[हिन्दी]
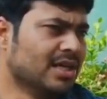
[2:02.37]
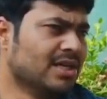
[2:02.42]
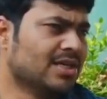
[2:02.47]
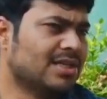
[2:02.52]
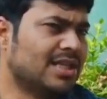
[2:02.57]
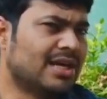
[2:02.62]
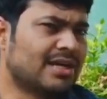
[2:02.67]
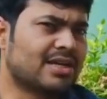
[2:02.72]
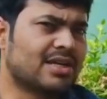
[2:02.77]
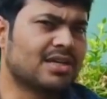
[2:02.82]

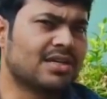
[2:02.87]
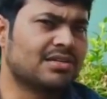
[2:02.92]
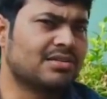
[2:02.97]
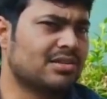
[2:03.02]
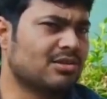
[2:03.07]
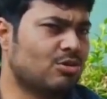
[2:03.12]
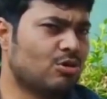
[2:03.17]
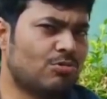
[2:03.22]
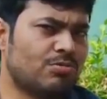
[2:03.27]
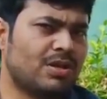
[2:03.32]
ताकि
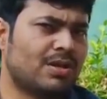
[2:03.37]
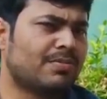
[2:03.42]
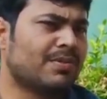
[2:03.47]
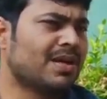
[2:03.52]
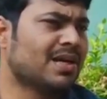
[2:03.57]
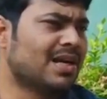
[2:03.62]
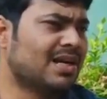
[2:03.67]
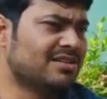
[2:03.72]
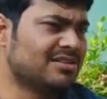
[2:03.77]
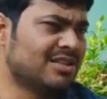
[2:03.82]
किसी को भी अपने
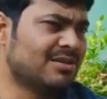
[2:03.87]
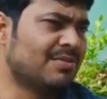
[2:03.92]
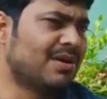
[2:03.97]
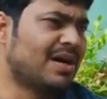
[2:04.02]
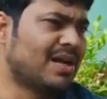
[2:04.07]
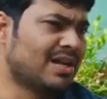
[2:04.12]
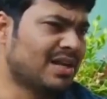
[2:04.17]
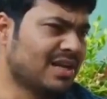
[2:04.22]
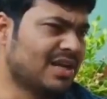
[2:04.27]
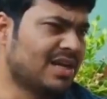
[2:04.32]
घर से
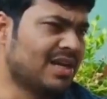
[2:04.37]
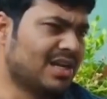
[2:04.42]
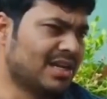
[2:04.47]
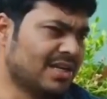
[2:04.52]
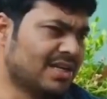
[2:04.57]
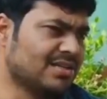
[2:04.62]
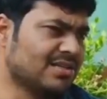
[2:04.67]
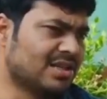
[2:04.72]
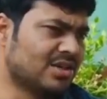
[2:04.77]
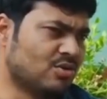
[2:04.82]
बाहर निकलने
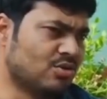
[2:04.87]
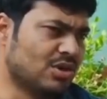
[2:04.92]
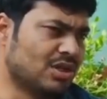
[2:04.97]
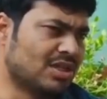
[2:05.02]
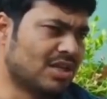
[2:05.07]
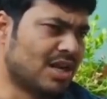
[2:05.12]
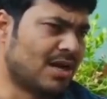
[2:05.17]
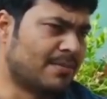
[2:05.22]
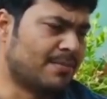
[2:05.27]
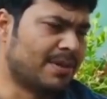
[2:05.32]
की
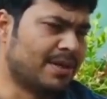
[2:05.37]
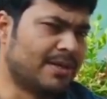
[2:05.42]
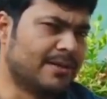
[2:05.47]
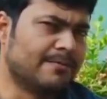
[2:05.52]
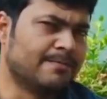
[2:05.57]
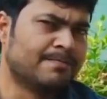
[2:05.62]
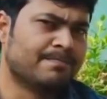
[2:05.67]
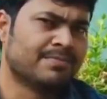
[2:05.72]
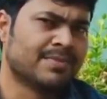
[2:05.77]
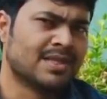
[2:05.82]
ज़रूरत ना पड़े
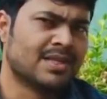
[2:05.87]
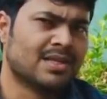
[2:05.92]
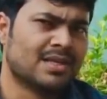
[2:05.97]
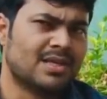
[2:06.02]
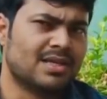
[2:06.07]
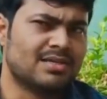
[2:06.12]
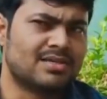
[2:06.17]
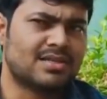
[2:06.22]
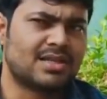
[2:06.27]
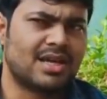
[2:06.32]

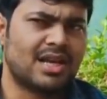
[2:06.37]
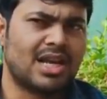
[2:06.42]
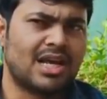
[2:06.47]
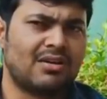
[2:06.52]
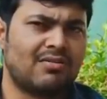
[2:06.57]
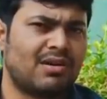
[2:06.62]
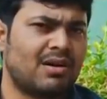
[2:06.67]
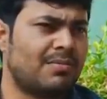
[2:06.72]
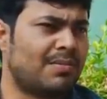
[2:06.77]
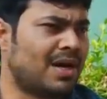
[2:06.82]
इसके
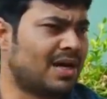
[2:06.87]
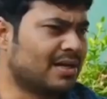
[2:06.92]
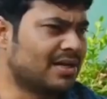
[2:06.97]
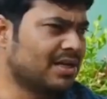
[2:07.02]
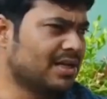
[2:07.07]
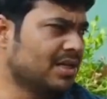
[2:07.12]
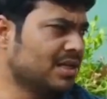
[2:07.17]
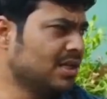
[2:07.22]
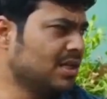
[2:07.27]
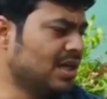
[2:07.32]
अलावा
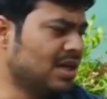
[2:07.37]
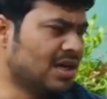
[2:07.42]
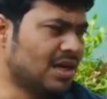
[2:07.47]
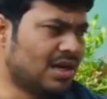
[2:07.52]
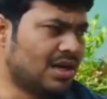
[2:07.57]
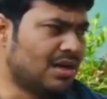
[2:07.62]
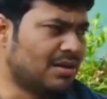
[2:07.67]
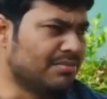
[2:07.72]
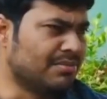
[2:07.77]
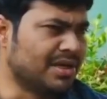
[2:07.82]
बाकी
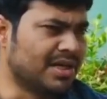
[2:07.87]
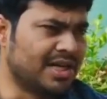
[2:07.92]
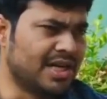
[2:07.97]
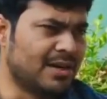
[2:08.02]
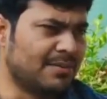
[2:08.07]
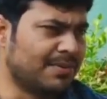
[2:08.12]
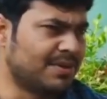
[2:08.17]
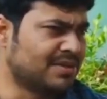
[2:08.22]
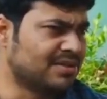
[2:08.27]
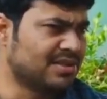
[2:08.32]
मीडिया
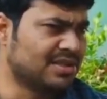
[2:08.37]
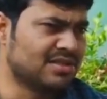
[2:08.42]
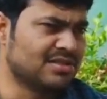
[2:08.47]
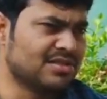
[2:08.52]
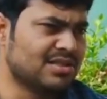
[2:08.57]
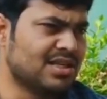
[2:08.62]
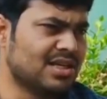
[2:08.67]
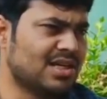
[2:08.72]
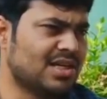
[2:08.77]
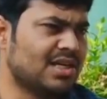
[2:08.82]
पर्सनस
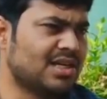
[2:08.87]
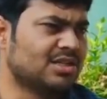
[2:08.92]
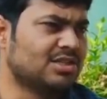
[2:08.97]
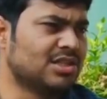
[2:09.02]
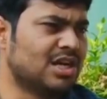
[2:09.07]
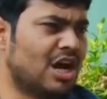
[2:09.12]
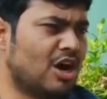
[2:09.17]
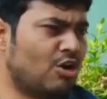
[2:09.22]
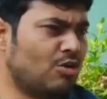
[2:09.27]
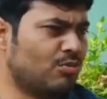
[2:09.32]
या
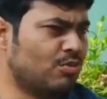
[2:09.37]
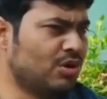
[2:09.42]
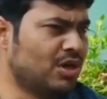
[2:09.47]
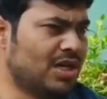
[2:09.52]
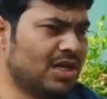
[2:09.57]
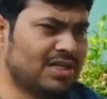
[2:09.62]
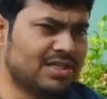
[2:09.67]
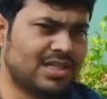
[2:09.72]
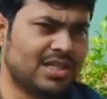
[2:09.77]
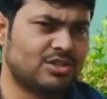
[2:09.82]
गांव
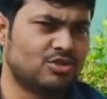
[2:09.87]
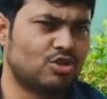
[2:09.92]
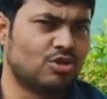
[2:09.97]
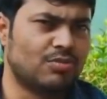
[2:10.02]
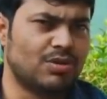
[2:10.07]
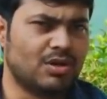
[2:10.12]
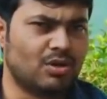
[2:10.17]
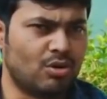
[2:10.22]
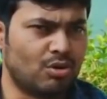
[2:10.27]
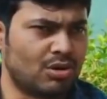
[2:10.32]
बूढ़ा या जो
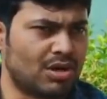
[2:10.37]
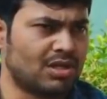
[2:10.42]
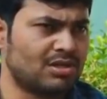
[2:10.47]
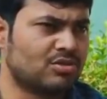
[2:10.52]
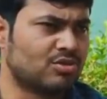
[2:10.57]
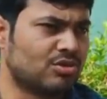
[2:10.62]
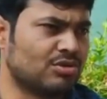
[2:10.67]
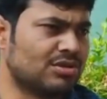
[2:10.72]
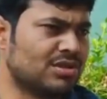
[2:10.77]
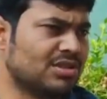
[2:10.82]
भी लोकल
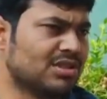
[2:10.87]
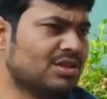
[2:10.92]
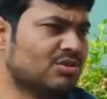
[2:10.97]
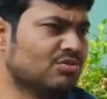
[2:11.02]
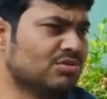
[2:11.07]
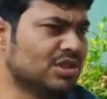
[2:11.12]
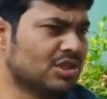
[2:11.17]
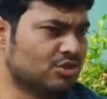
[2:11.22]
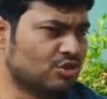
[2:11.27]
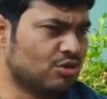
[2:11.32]
सोर्सेज हैं
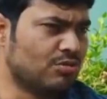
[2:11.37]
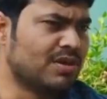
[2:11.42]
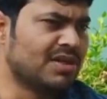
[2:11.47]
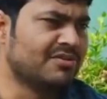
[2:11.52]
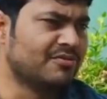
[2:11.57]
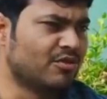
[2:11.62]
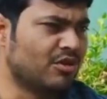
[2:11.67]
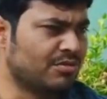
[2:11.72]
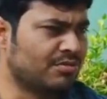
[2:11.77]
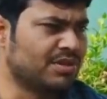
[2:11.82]
उनसे जो भी
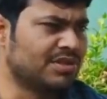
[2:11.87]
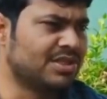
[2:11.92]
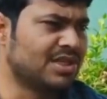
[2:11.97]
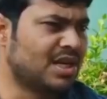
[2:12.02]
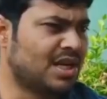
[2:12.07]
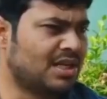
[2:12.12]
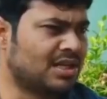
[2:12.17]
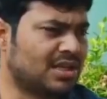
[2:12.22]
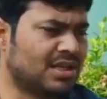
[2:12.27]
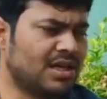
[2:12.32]
इंफॉर्मेशन
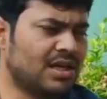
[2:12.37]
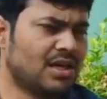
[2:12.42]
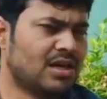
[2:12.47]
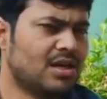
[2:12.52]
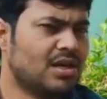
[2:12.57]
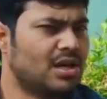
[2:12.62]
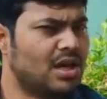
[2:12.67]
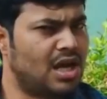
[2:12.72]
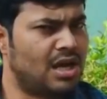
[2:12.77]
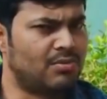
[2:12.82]
आता है
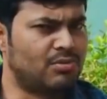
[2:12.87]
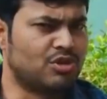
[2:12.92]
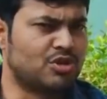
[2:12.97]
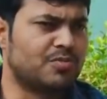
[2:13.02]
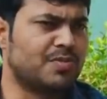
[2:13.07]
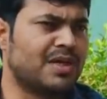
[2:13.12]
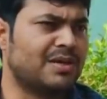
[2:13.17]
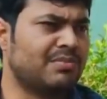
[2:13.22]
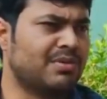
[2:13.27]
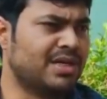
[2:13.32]
हम उस
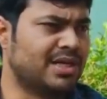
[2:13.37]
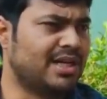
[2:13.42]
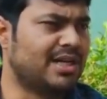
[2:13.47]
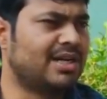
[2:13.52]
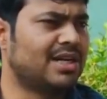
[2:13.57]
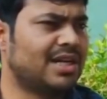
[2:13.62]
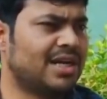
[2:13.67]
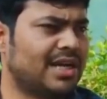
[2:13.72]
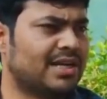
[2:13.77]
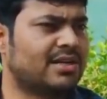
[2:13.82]
पर
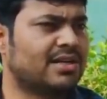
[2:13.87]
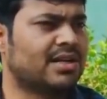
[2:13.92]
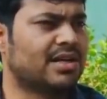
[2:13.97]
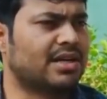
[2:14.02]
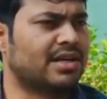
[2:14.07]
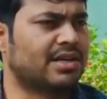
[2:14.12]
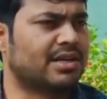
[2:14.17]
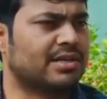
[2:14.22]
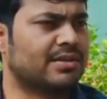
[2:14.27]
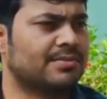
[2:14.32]
इमीडिएटली एक्ट
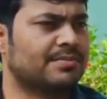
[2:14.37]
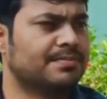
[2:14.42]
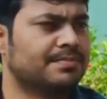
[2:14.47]
करेंगे